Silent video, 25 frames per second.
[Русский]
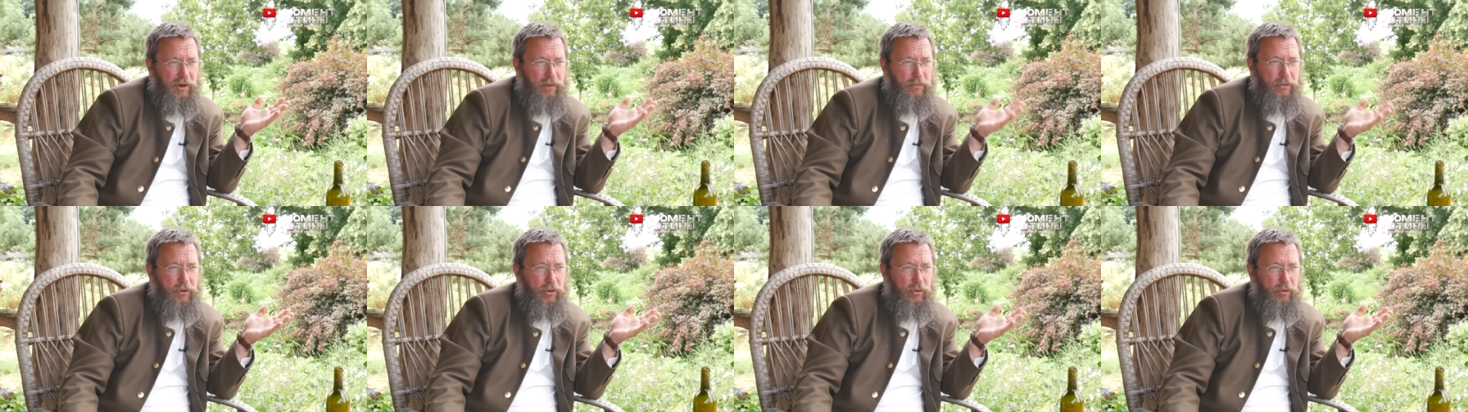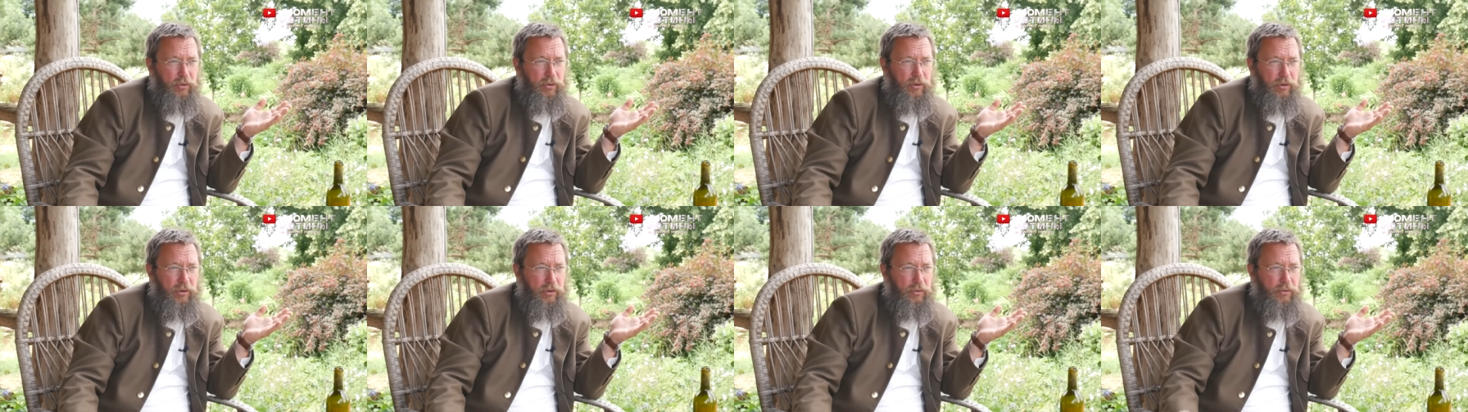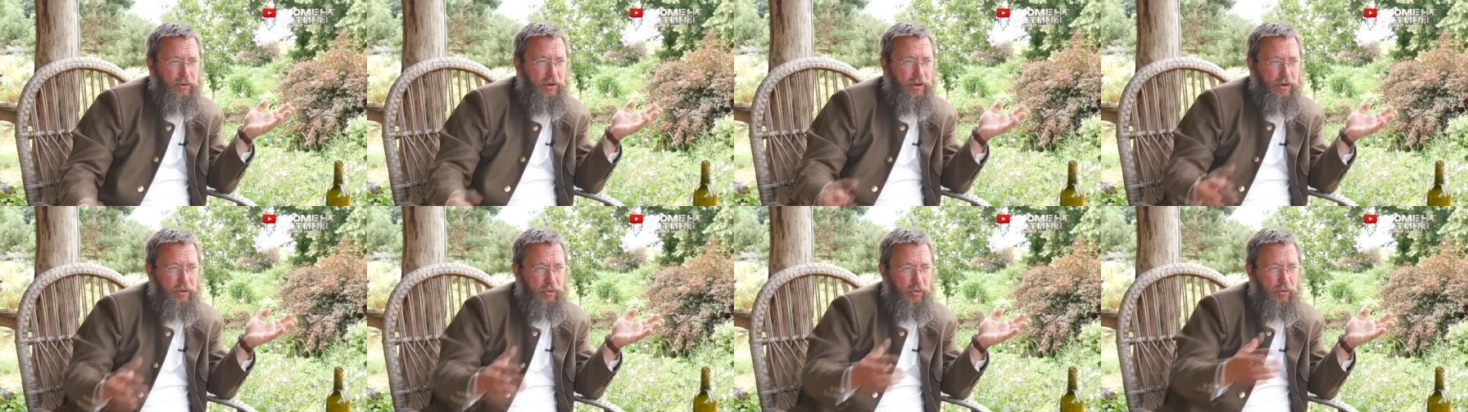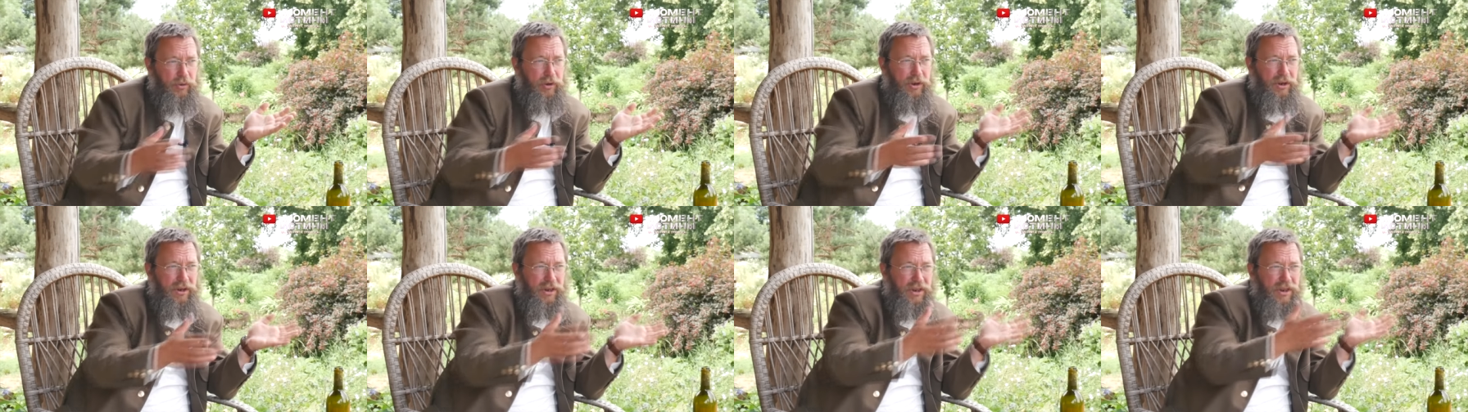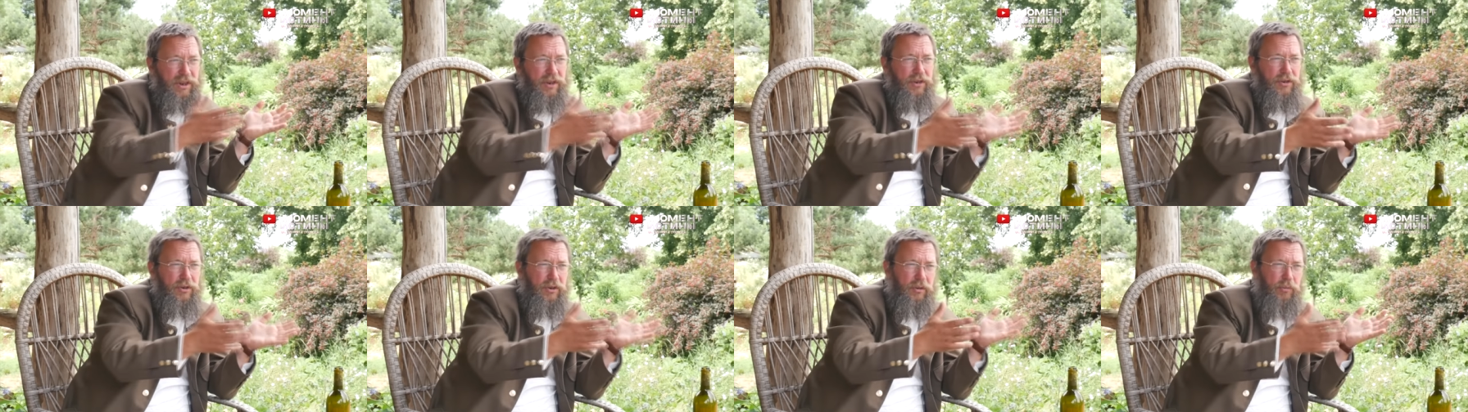обездольных людей, что их
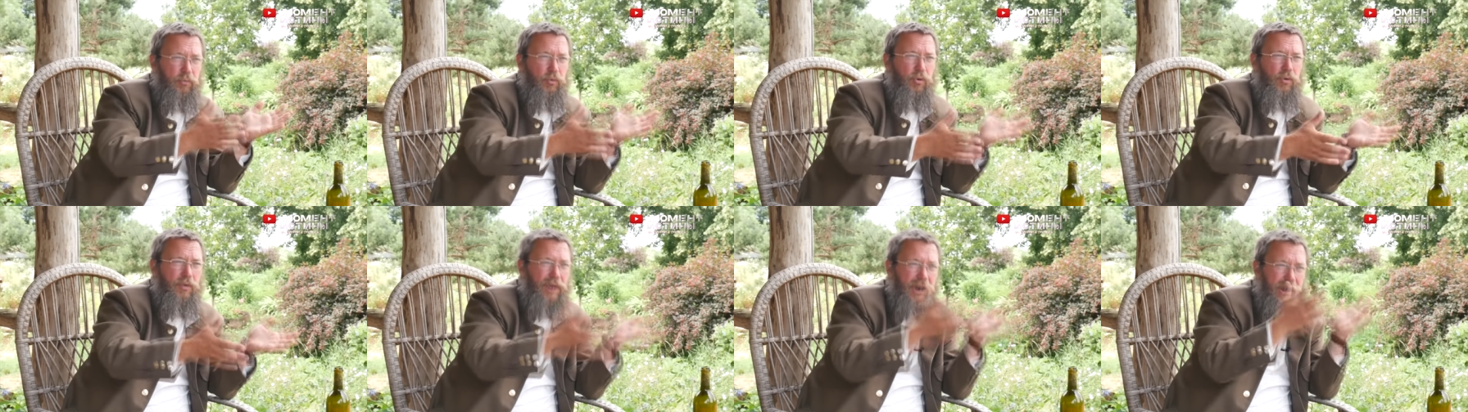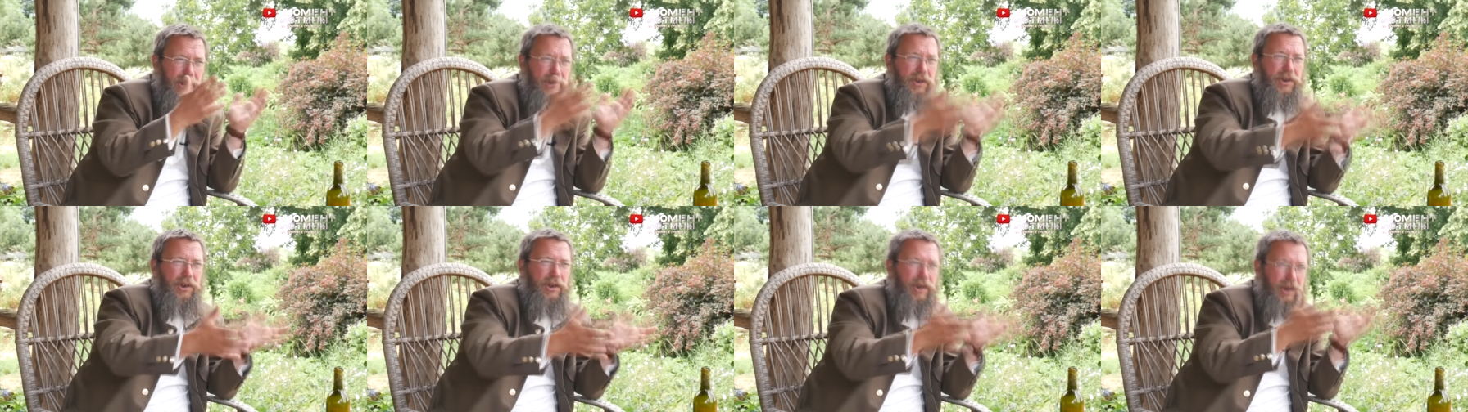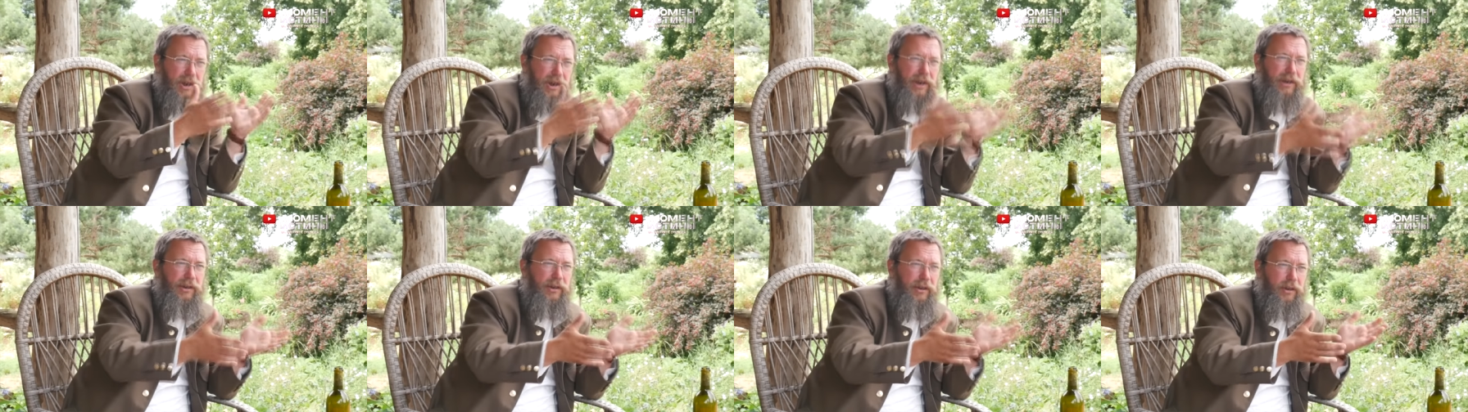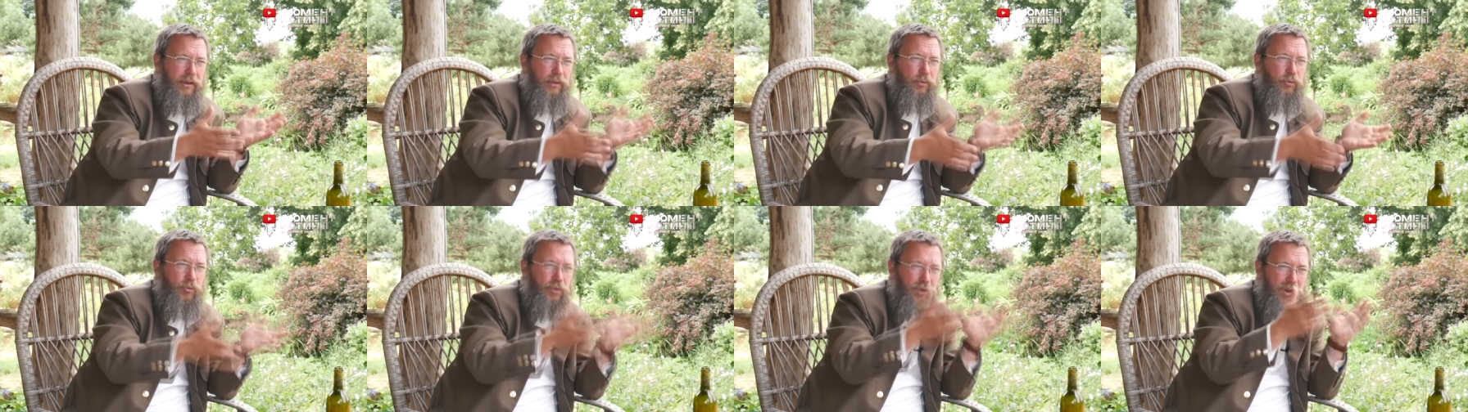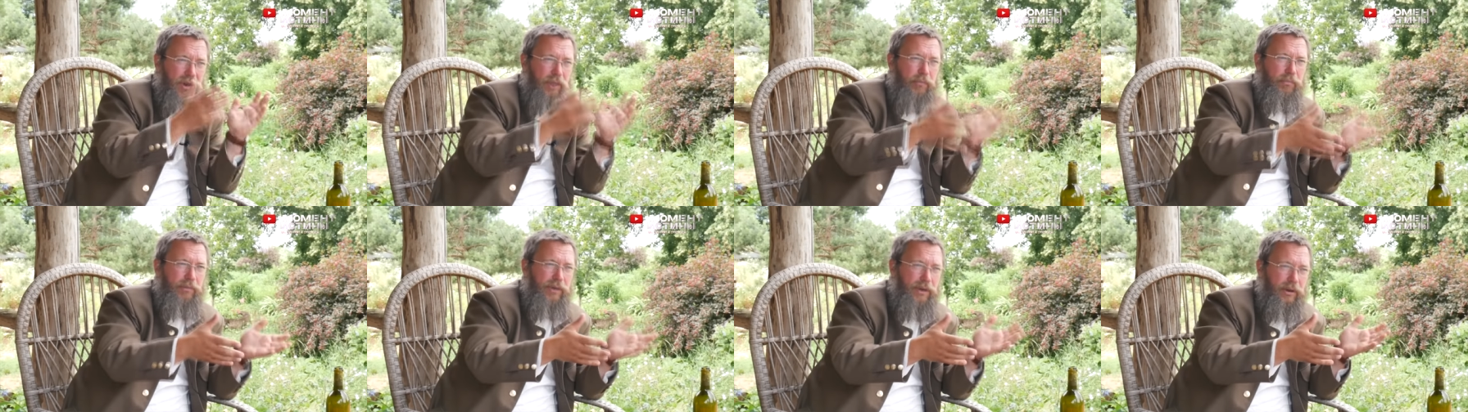держат буквально за скотину,
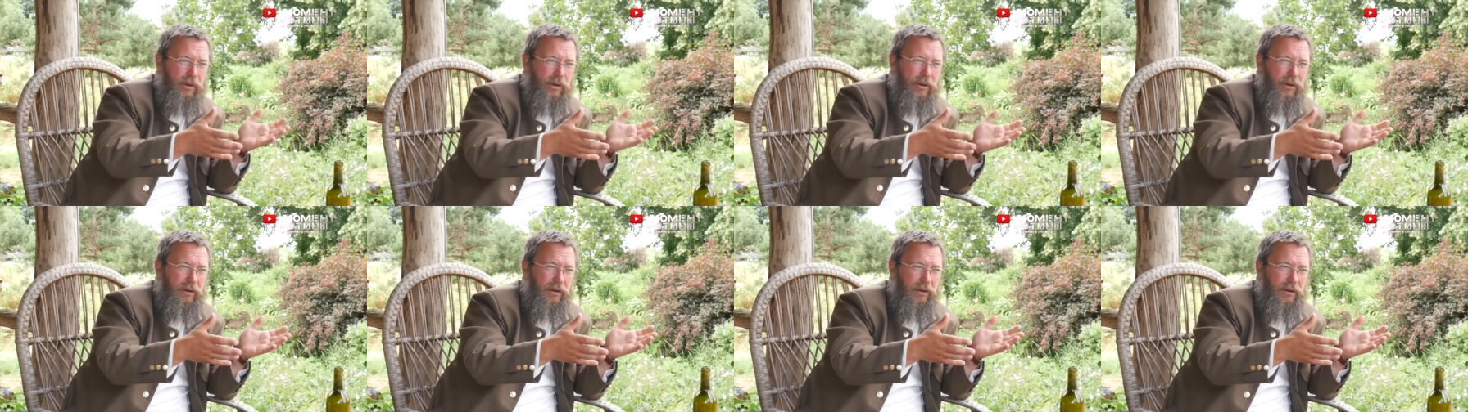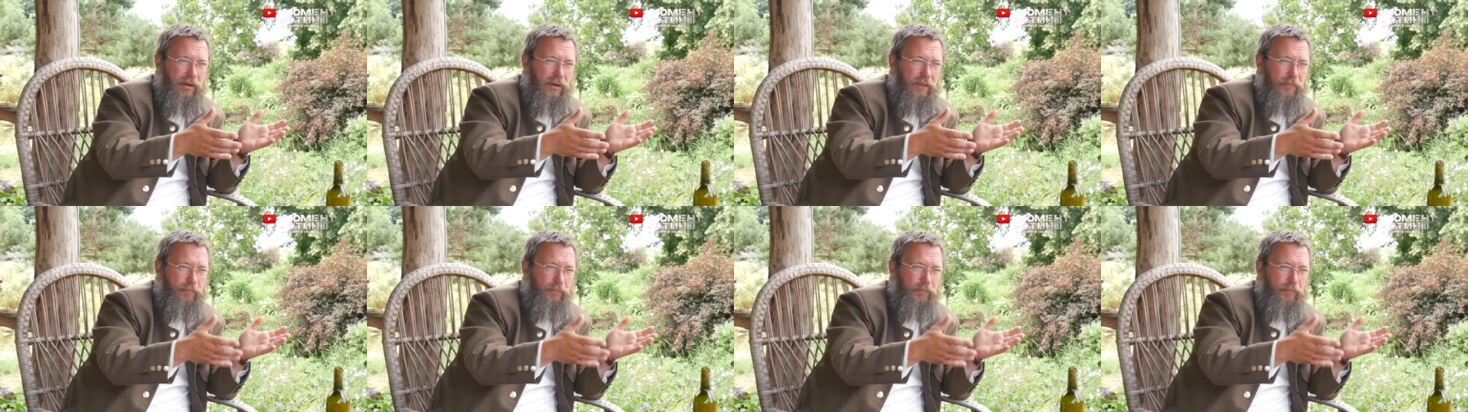за быдло